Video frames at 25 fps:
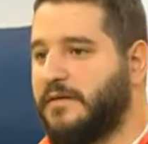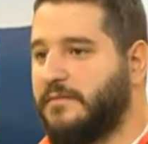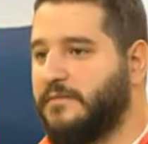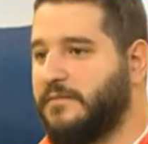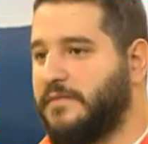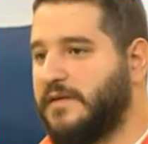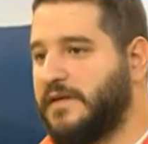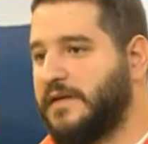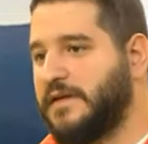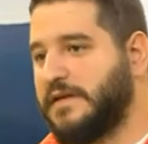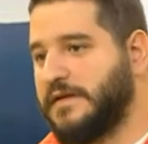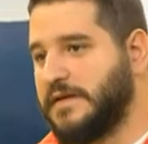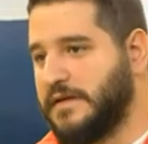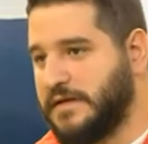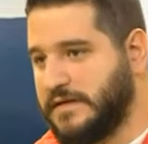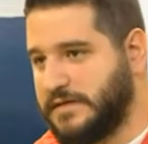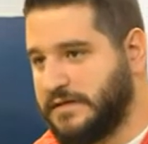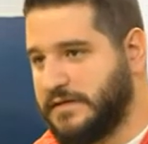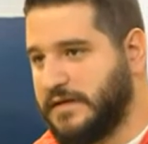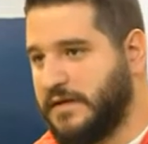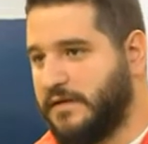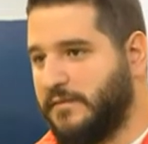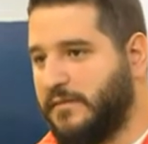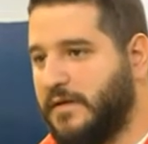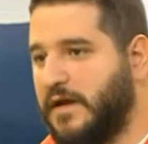من
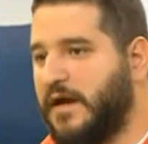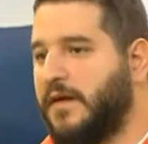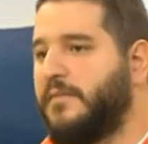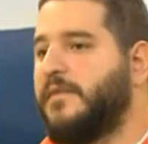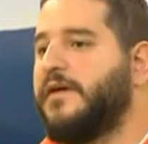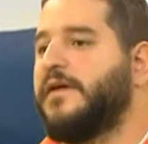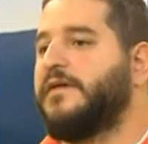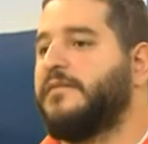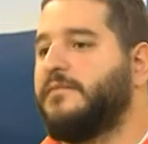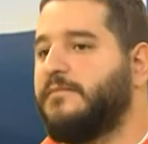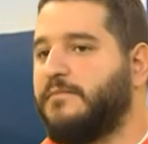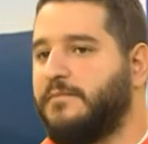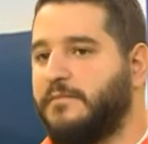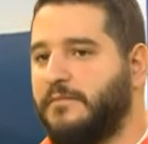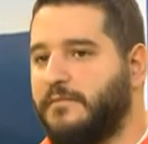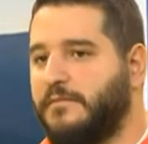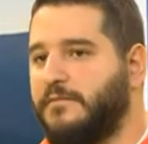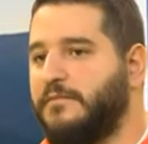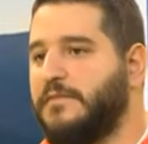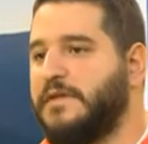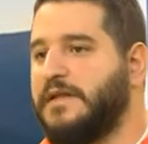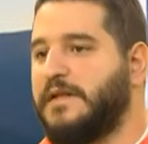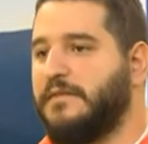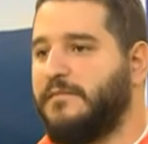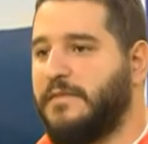الصليب الاحمر
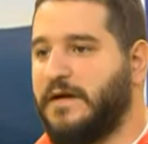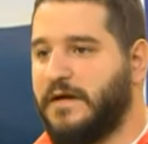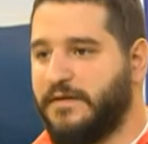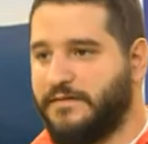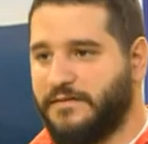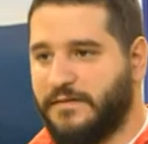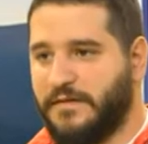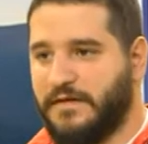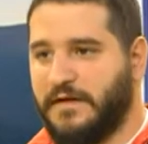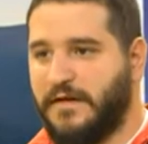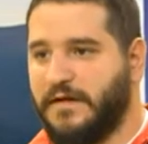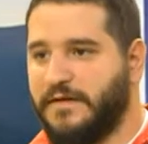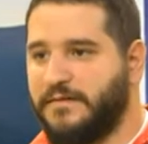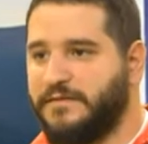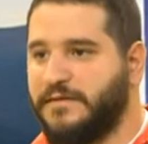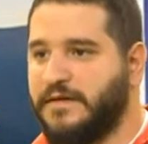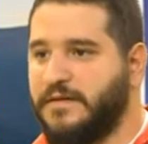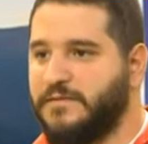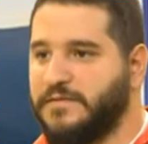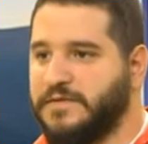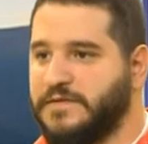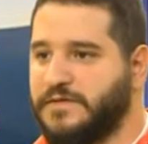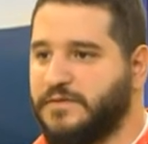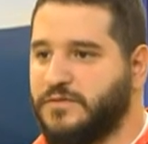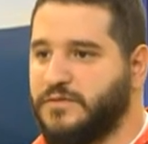مثل ما عرفنا عرفنا
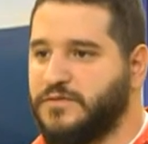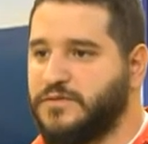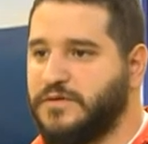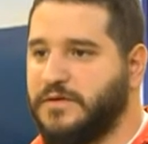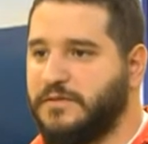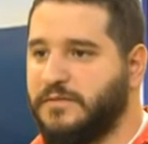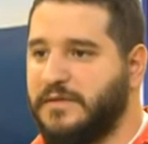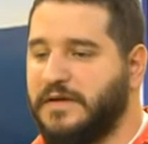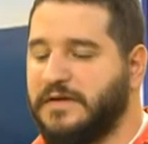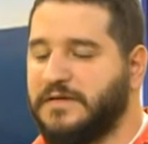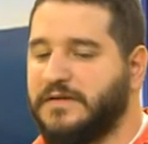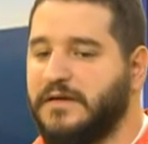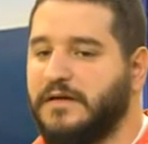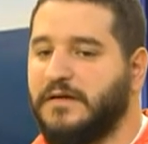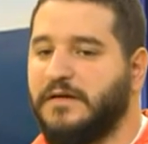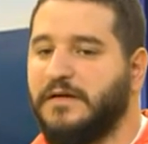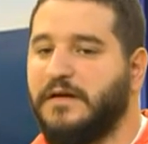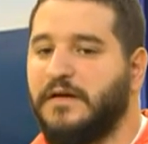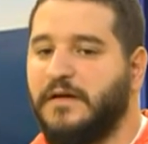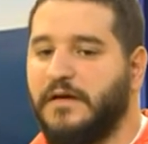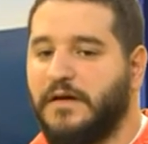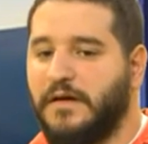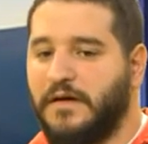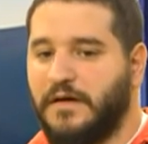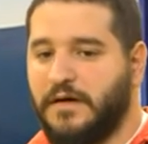بالسوشيال ميديا
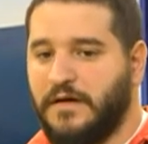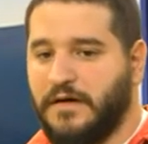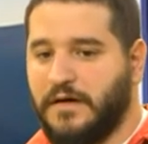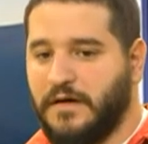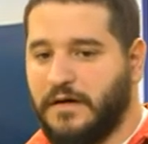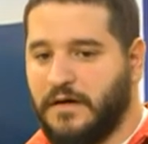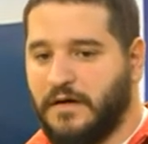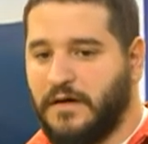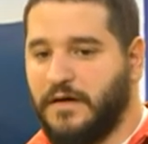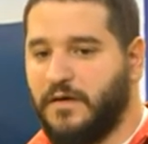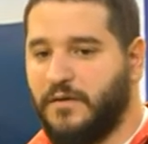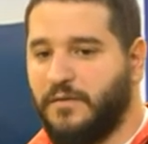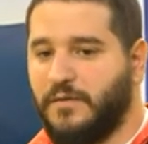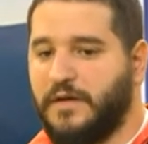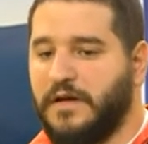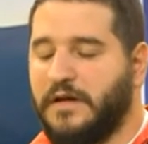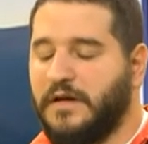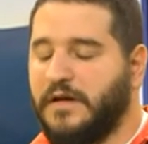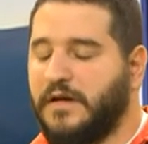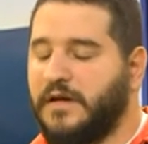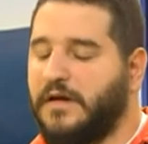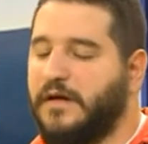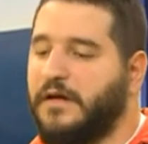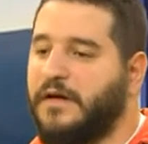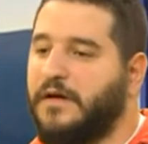أه
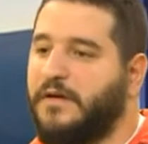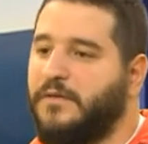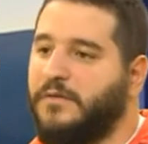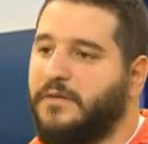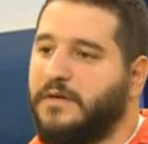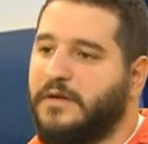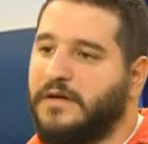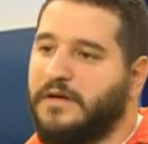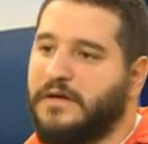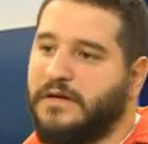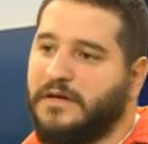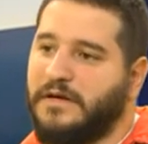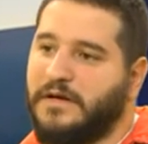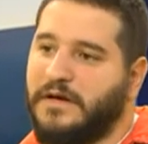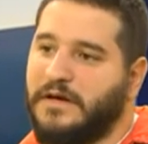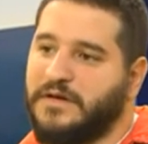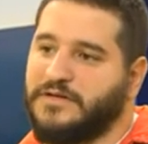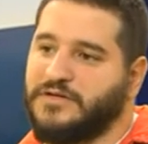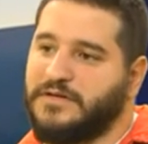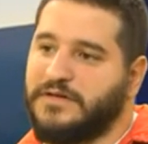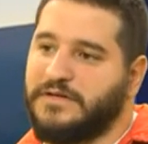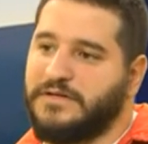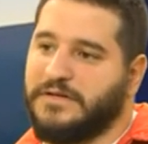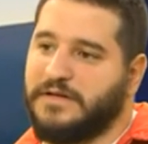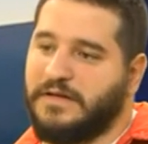ولا ولا
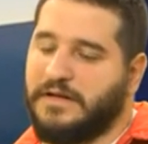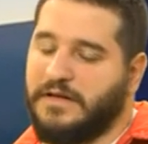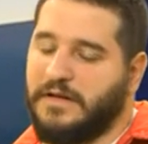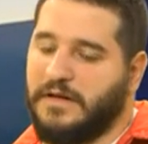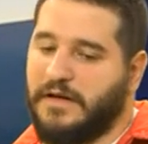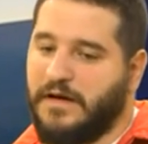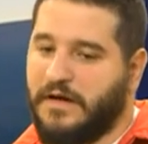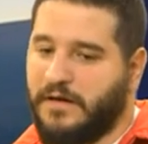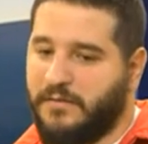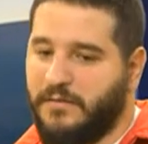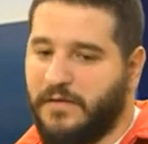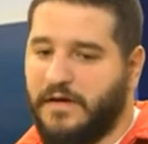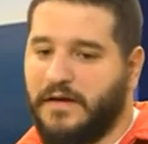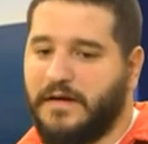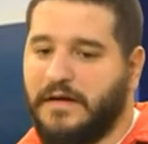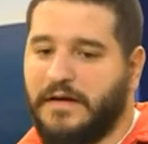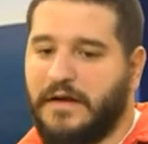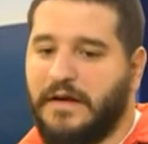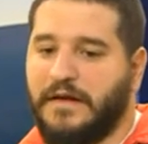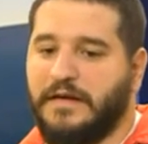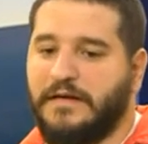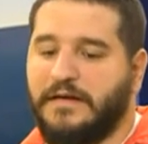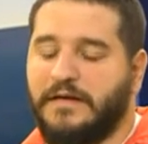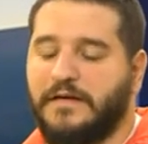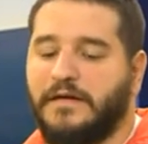اجهزه الاخبار
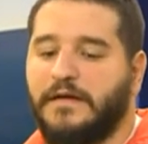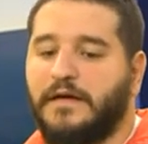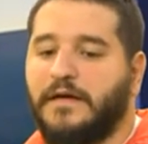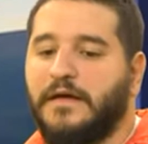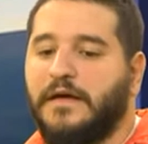يعني أه